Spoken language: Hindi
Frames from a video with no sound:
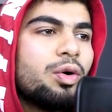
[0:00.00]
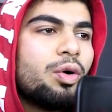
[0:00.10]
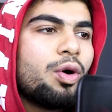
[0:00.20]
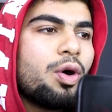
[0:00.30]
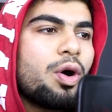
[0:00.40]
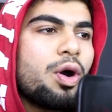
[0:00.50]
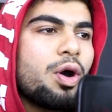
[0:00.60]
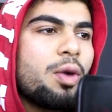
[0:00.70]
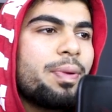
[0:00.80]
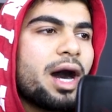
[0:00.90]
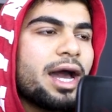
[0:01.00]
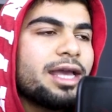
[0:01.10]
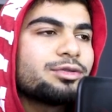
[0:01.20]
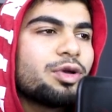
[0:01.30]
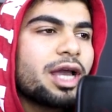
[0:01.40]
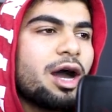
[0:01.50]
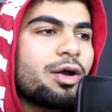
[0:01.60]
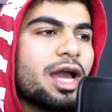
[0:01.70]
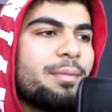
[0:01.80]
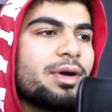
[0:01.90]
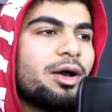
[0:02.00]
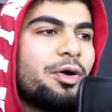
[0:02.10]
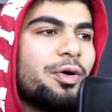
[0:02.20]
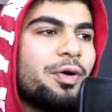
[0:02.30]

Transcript: ओ भाई इसको क्या हो गया अब